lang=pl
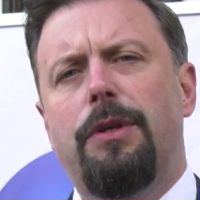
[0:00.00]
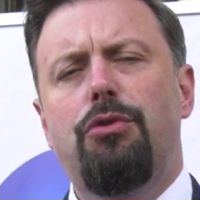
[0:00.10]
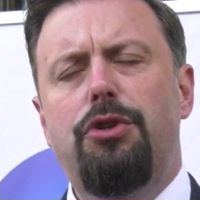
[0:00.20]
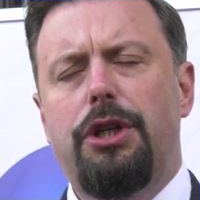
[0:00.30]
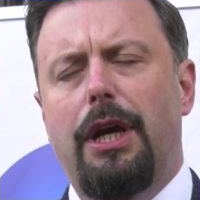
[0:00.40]

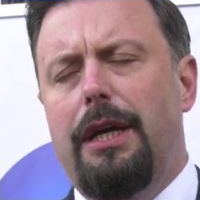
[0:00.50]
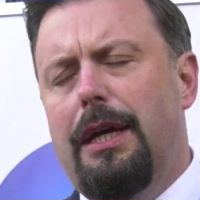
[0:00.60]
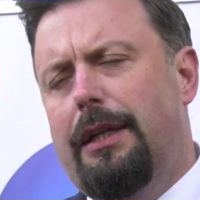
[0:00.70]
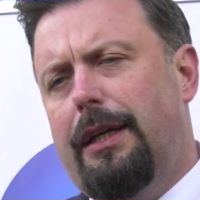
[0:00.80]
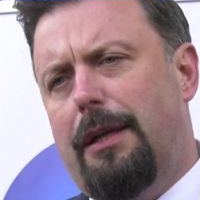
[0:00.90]
już dzisiaj
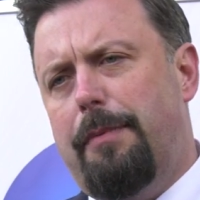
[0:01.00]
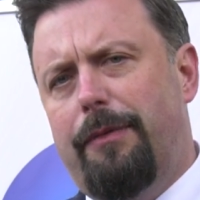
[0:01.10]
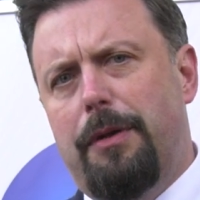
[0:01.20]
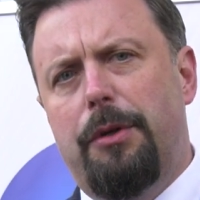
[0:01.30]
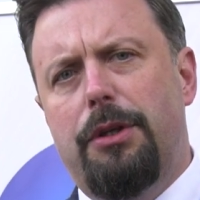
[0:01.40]
tak
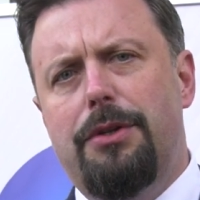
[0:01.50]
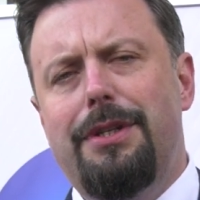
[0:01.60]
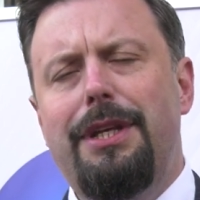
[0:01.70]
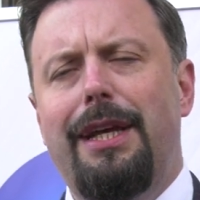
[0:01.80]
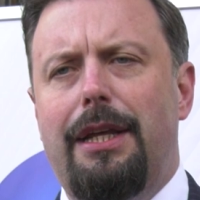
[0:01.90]
naprawdę, moi
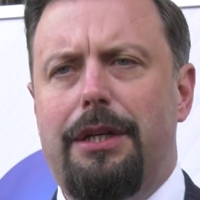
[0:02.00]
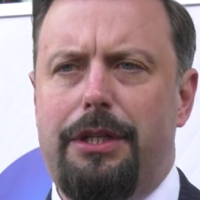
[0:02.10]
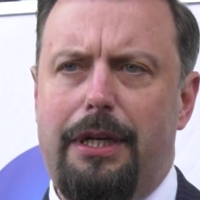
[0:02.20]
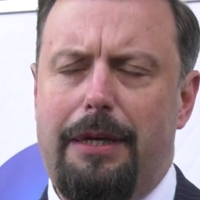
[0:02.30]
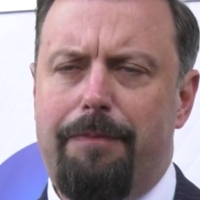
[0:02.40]
drodzy, nie da
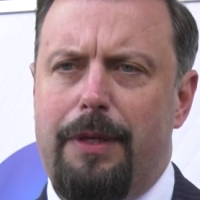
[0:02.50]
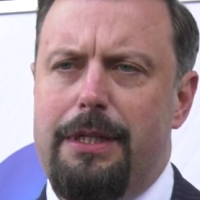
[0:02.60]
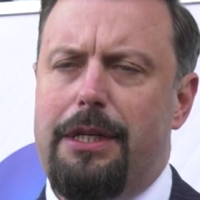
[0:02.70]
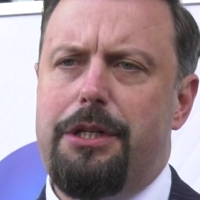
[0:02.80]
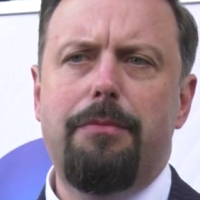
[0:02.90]
się
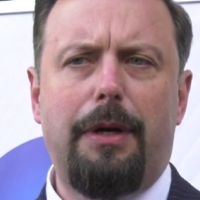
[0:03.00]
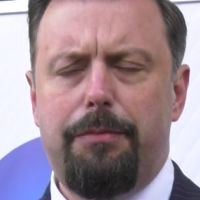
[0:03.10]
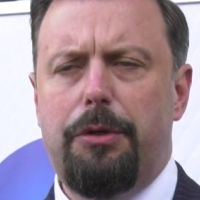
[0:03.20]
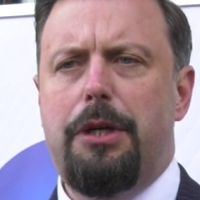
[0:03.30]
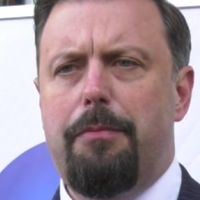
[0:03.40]

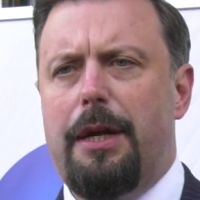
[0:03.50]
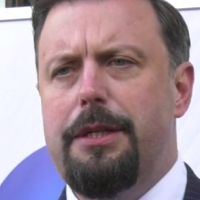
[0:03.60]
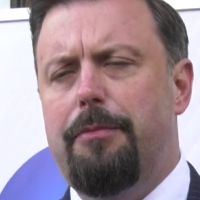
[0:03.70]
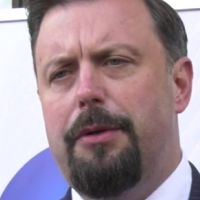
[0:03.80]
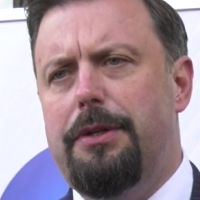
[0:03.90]
zatrzymać, bo się
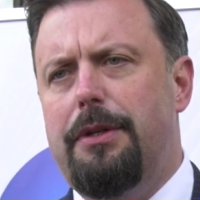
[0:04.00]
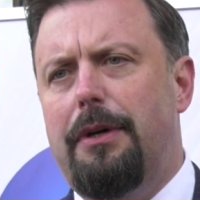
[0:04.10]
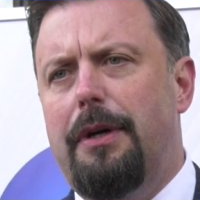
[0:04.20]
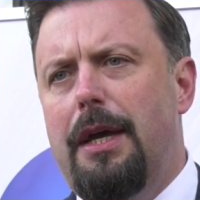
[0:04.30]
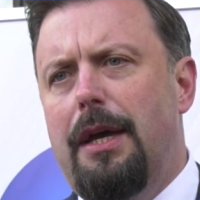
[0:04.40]
bardzo
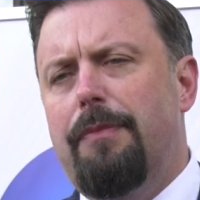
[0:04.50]
mocno